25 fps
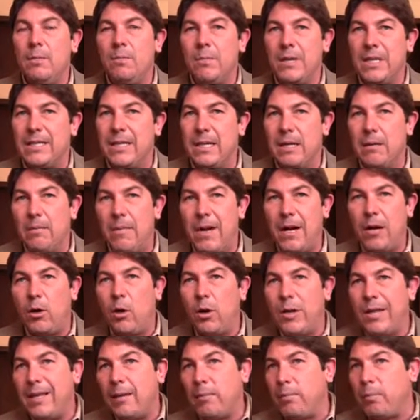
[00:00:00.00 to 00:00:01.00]
Mas sin embargo,
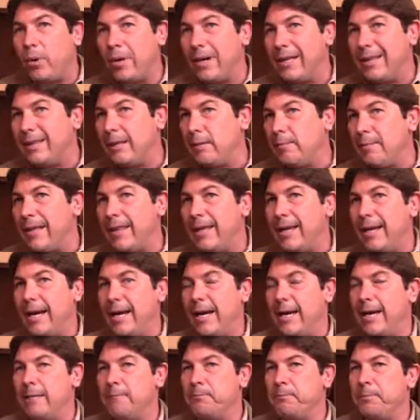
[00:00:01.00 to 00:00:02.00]
ahorita por el tema de
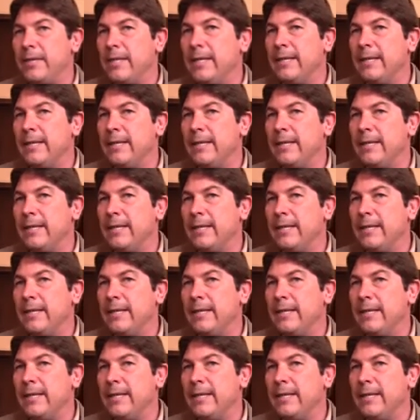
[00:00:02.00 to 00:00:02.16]
la,